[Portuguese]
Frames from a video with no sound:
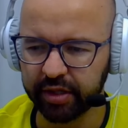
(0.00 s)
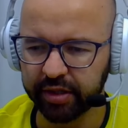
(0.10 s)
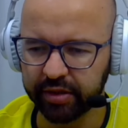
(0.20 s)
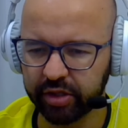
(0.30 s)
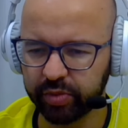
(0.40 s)

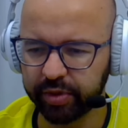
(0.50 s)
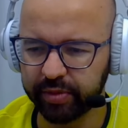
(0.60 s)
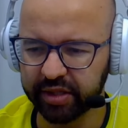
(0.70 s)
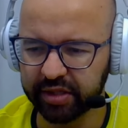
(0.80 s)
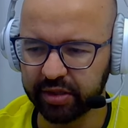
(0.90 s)
Só de
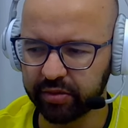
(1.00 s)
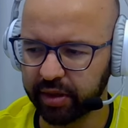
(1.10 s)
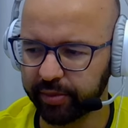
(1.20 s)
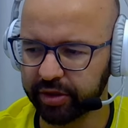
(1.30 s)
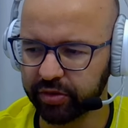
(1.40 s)
premiação,
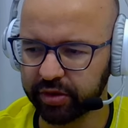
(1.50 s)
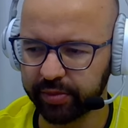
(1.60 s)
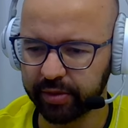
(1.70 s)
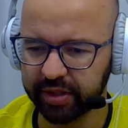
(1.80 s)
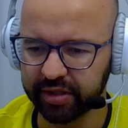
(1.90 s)
abertura e
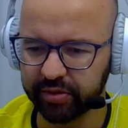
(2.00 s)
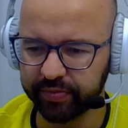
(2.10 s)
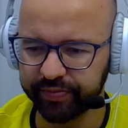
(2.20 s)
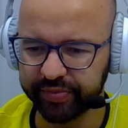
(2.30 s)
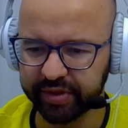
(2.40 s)

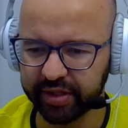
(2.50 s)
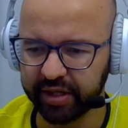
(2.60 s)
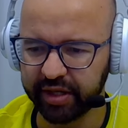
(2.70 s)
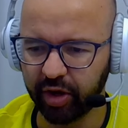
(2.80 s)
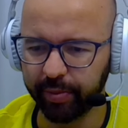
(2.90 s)
premiação.
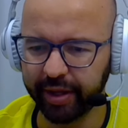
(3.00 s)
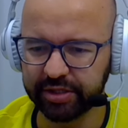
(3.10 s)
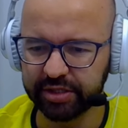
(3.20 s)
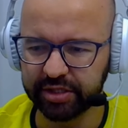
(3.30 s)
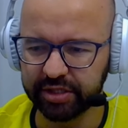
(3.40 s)
o
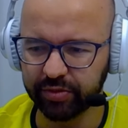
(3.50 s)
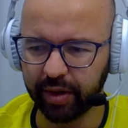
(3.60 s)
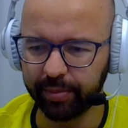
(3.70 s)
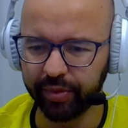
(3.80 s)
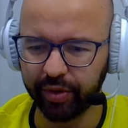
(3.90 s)
Betinho, o
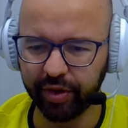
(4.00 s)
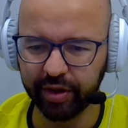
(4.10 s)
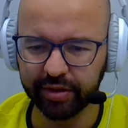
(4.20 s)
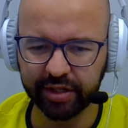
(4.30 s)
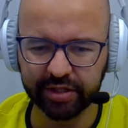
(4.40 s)

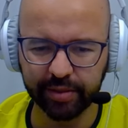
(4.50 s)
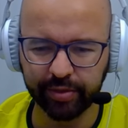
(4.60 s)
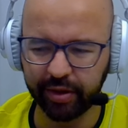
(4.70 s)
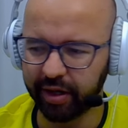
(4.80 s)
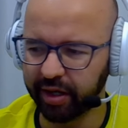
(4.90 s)
Apolo, grande
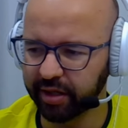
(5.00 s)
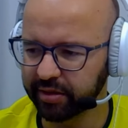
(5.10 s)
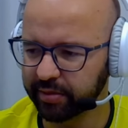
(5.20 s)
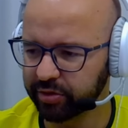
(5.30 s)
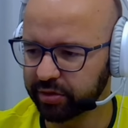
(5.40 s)
Apolo,
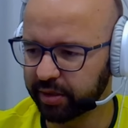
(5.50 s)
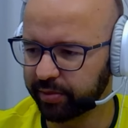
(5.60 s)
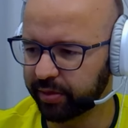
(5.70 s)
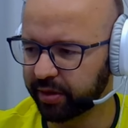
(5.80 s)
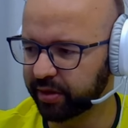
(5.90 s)
tamo junto,
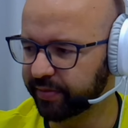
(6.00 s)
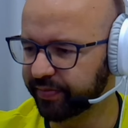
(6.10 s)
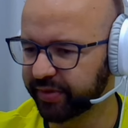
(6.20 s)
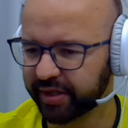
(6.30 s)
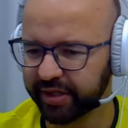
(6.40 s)
Apolo.
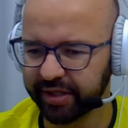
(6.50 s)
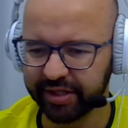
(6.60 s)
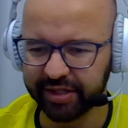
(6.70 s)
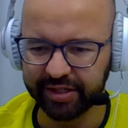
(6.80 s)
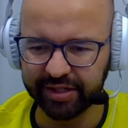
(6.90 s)

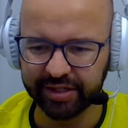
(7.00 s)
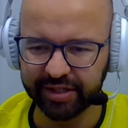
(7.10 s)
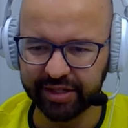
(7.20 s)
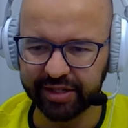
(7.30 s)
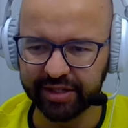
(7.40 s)

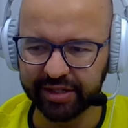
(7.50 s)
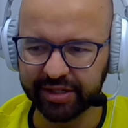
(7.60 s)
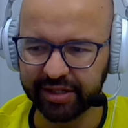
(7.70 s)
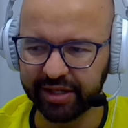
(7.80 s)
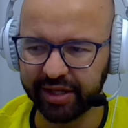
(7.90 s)
Né?
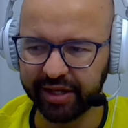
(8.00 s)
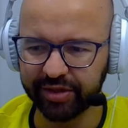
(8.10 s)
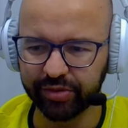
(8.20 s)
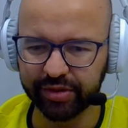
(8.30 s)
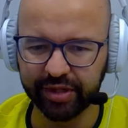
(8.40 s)
Galera
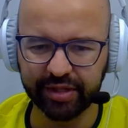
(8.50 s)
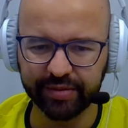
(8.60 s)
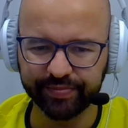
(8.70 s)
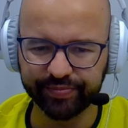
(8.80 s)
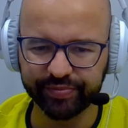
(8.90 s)
toda aí
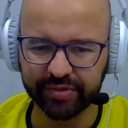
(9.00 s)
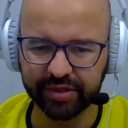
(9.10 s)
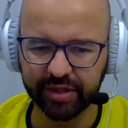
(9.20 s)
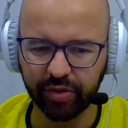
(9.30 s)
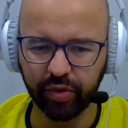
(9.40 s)

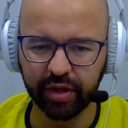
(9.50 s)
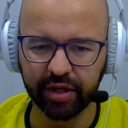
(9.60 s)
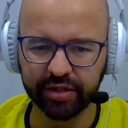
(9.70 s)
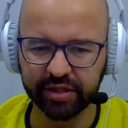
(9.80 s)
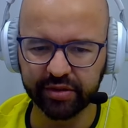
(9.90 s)
o
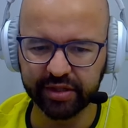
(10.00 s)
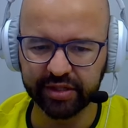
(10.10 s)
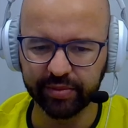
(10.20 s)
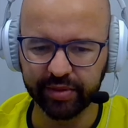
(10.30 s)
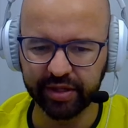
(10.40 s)
Anderson aqui
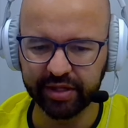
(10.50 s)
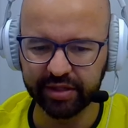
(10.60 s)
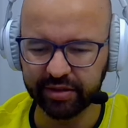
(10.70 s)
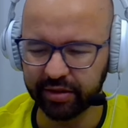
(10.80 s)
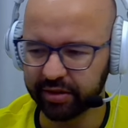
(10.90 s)

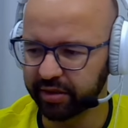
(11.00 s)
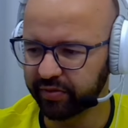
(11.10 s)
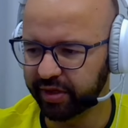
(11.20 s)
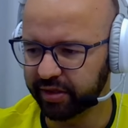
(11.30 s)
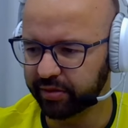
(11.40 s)
também, nosso querido
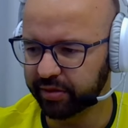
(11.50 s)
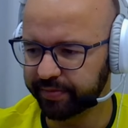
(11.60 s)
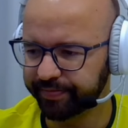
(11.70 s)
vereador.